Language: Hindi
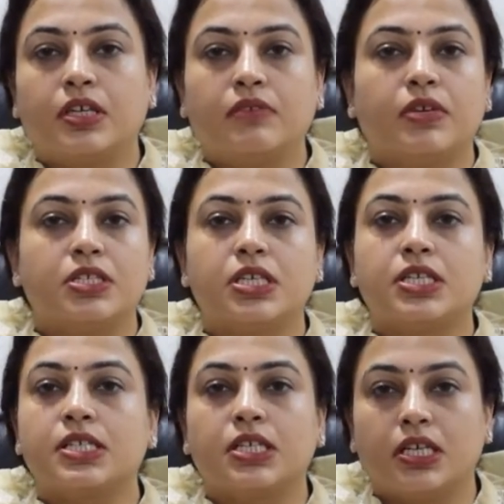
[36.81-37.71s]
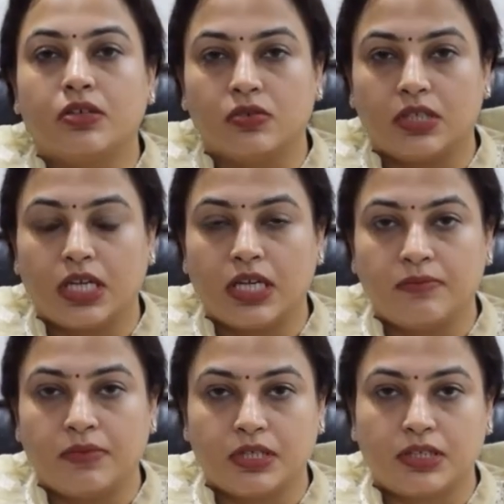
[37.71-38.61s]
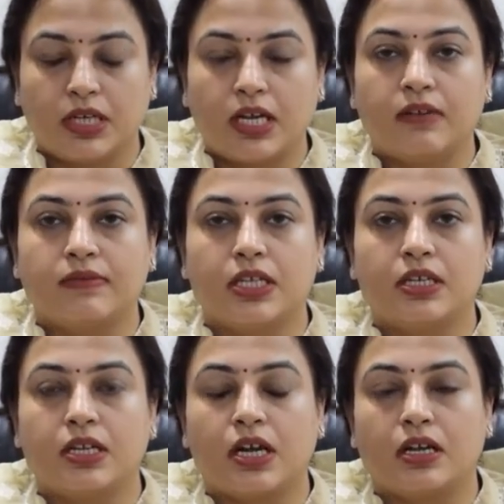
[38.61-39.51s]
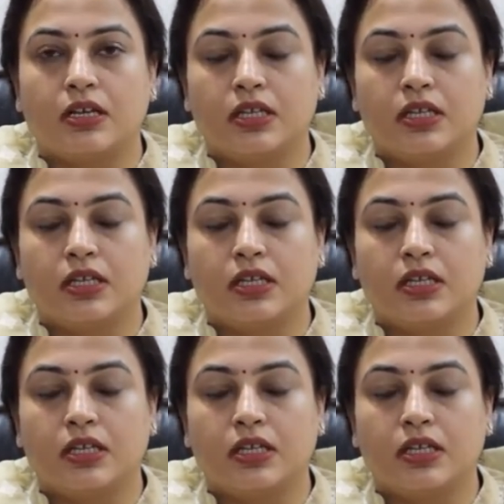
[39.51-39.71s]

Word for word: की वजह से नहीं होता है पर तनाव इन का